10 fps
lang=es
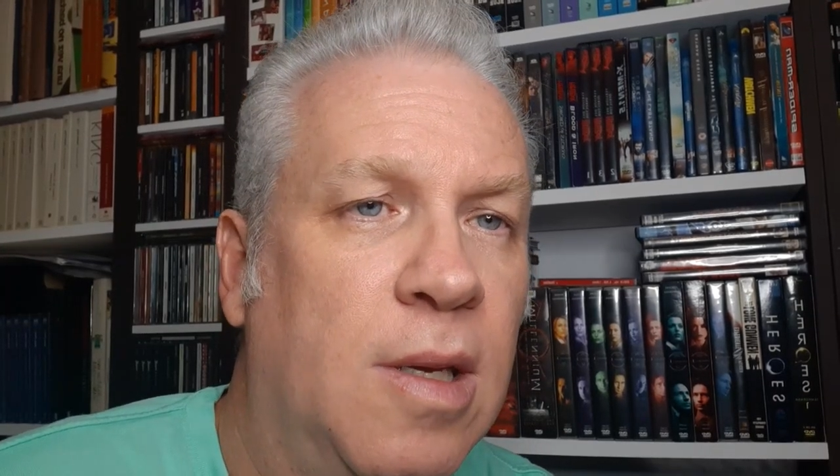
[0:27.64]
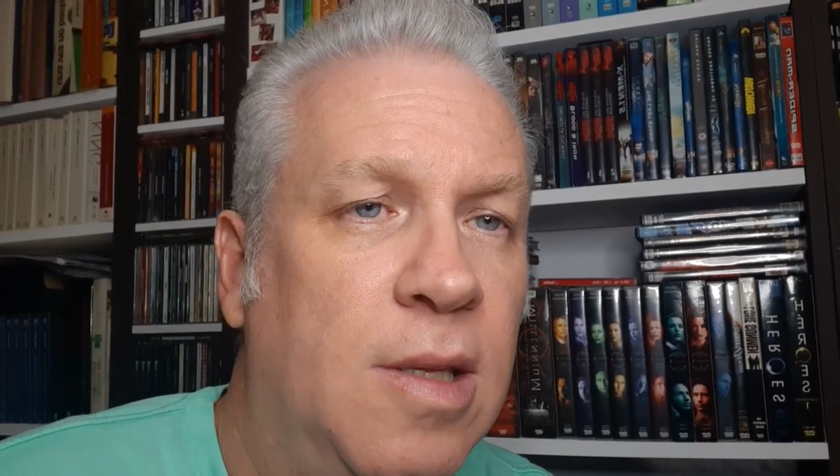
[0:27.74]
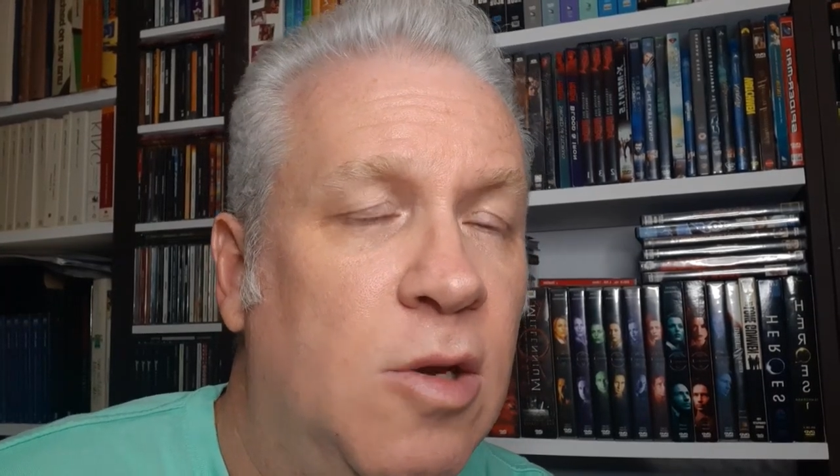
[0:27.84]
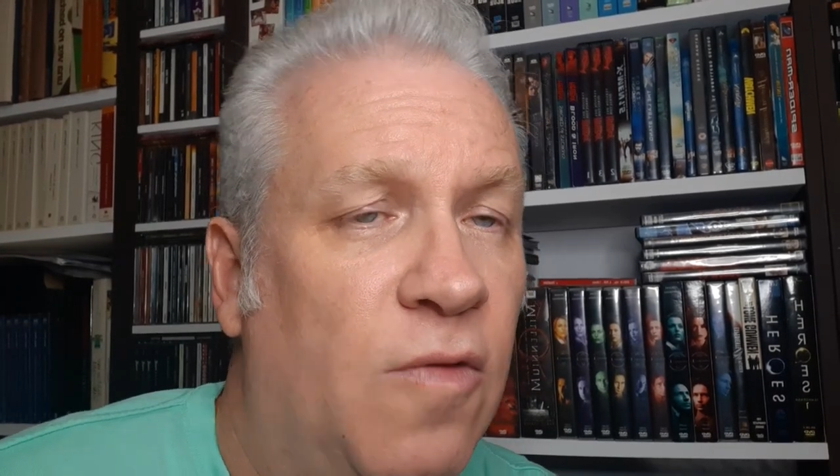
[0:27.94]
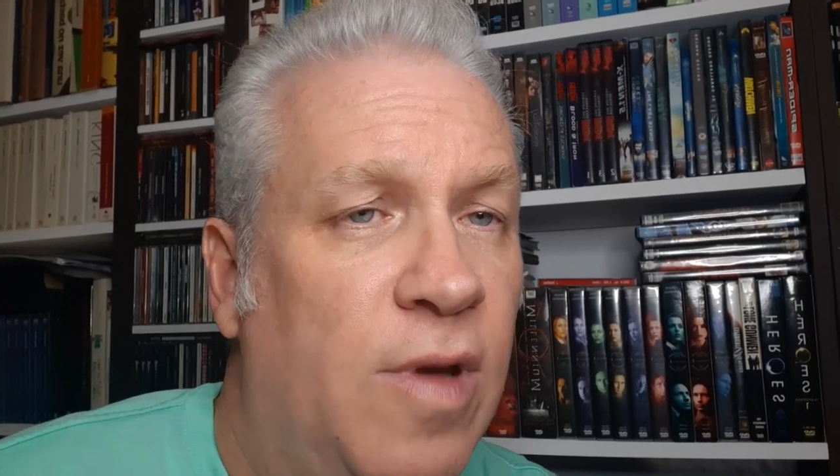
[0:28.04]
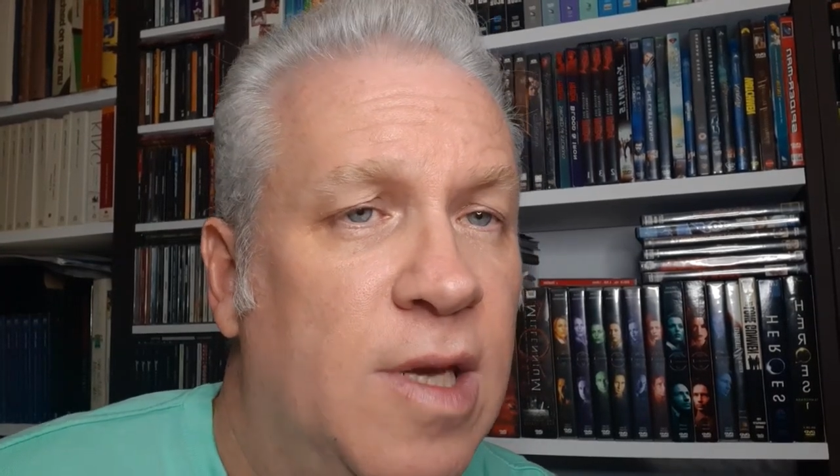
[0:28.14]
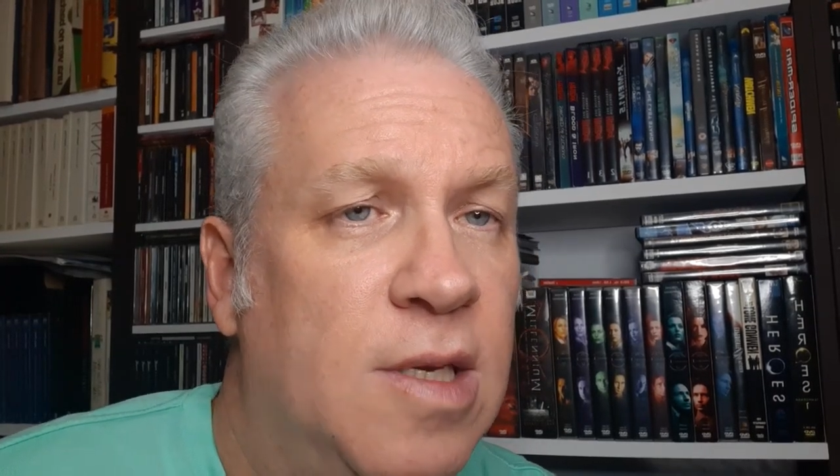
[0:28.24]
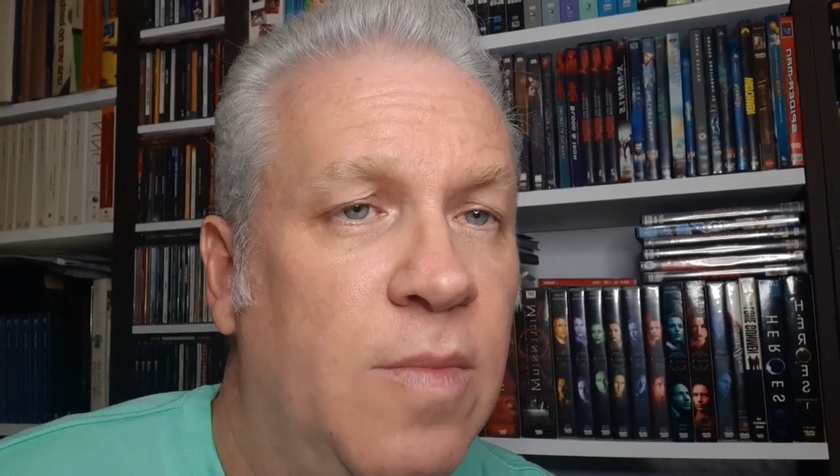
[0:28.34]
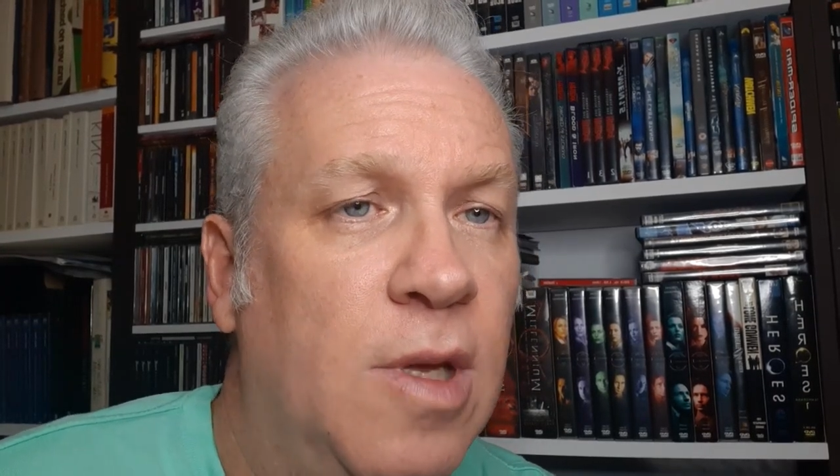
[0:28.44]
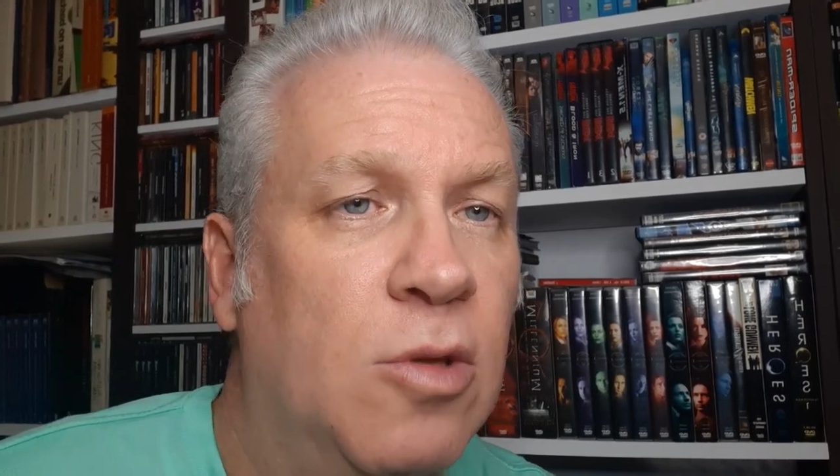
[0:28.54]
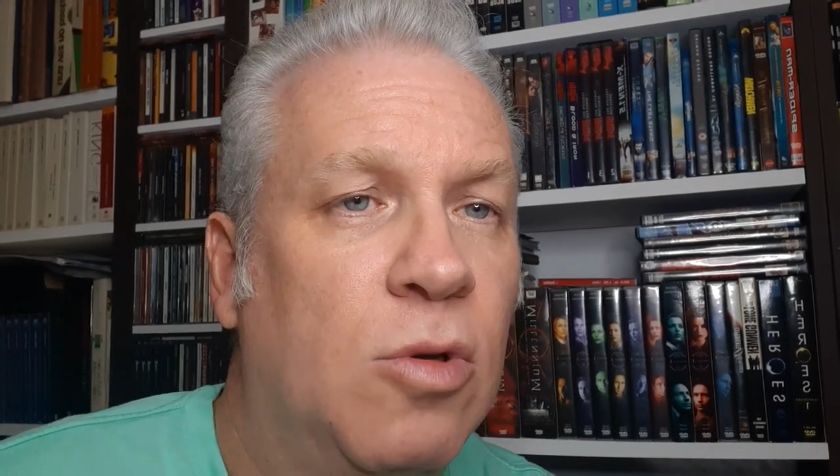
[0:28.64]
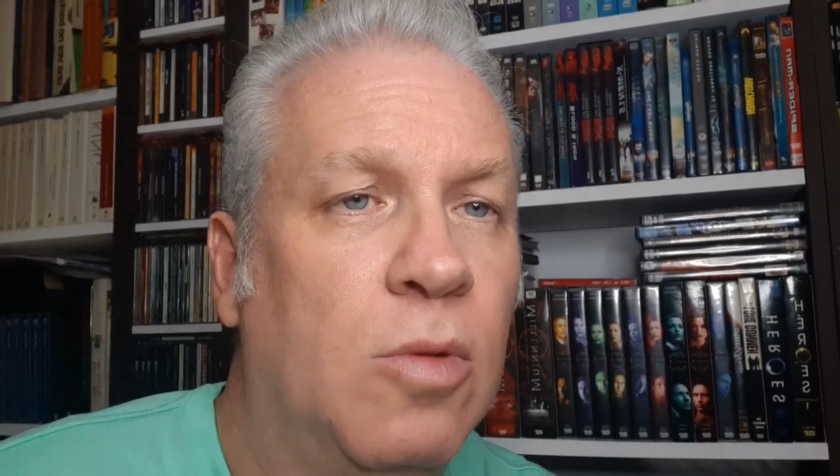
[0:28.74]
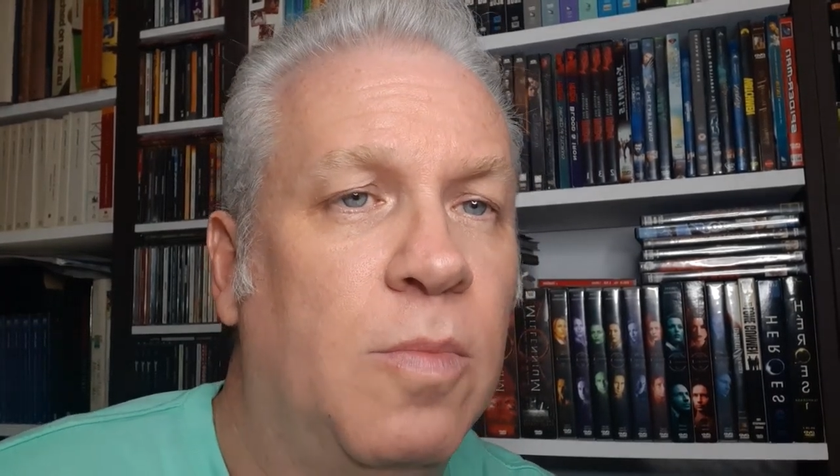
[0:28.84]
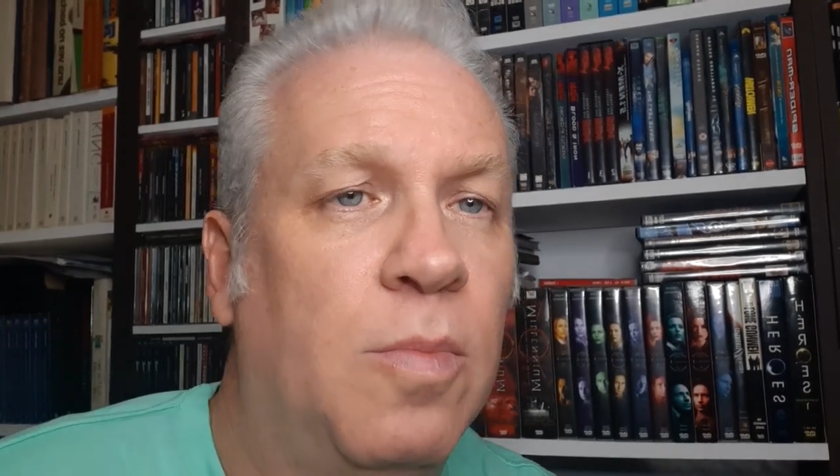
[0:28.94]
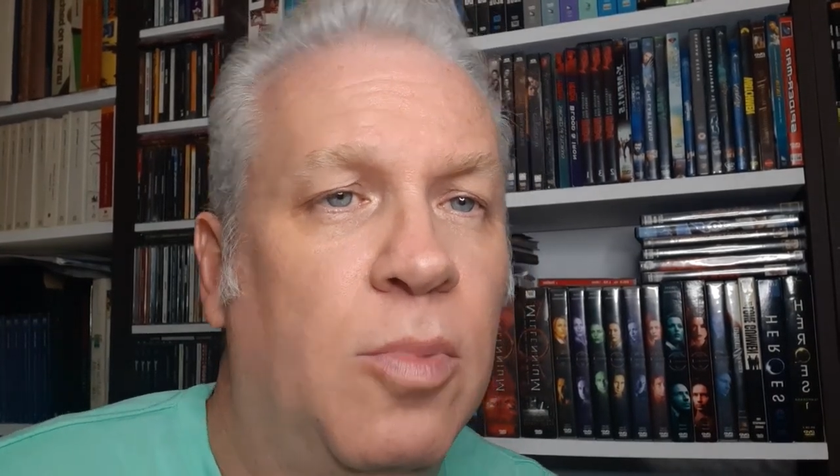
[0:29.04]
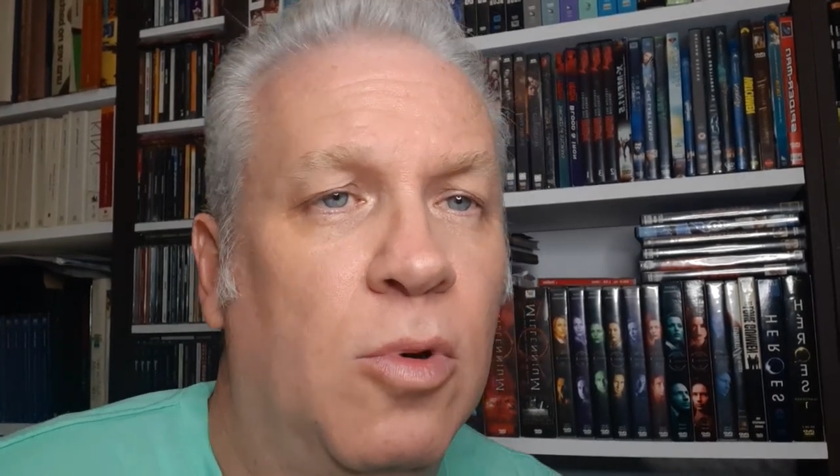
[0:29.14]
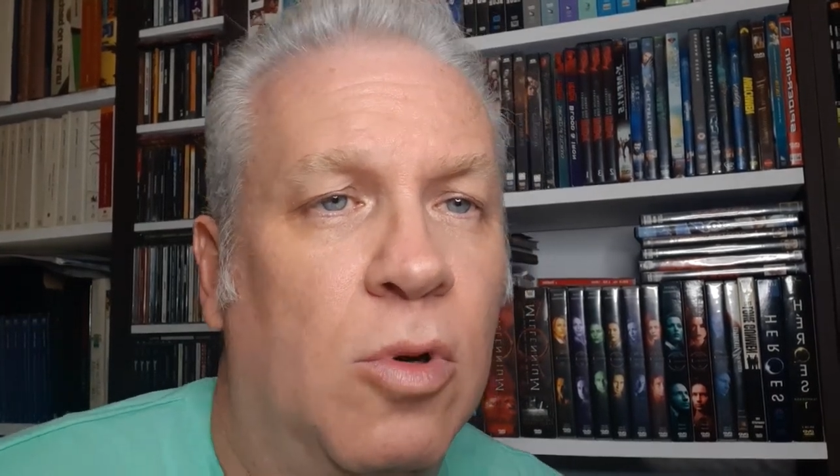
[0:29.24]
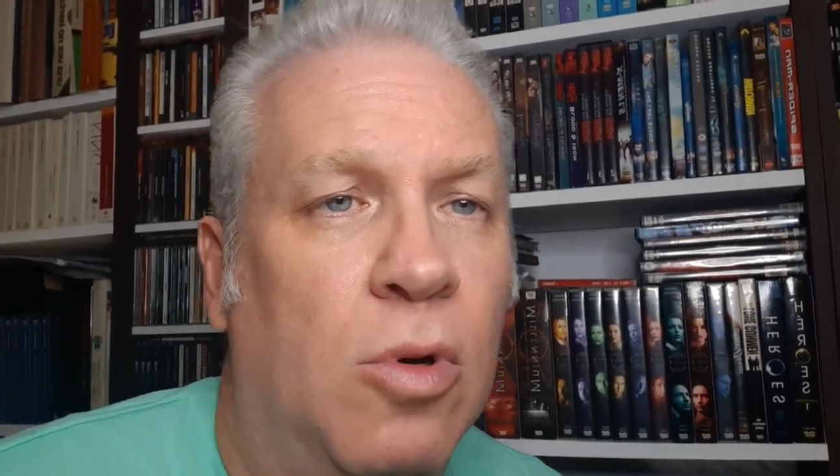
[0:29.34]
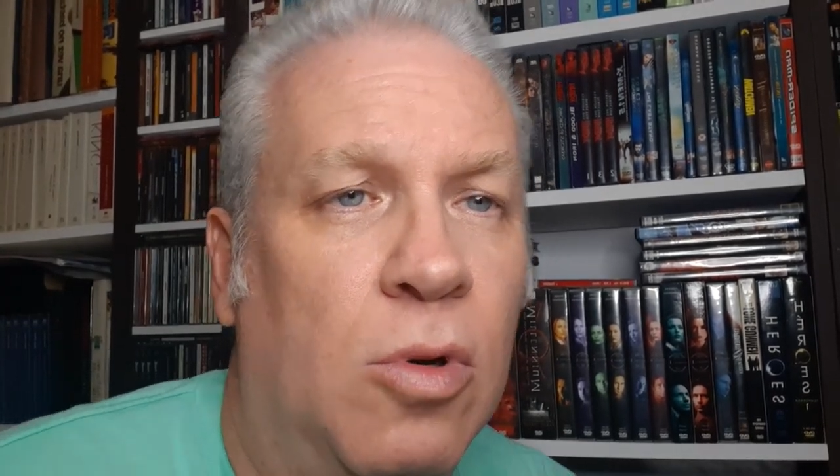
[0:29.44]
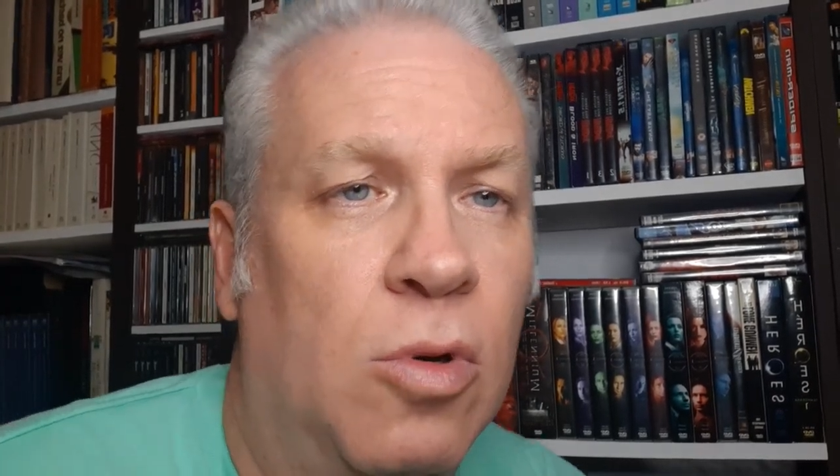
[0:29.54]
digo fallecimiento
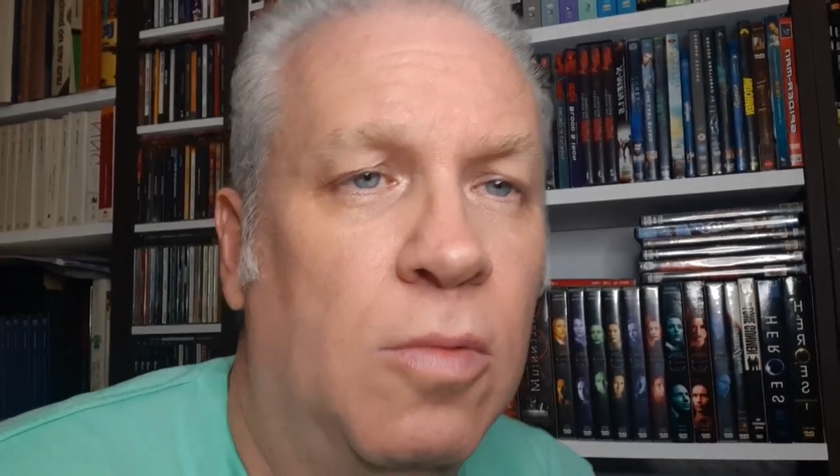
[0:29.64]
por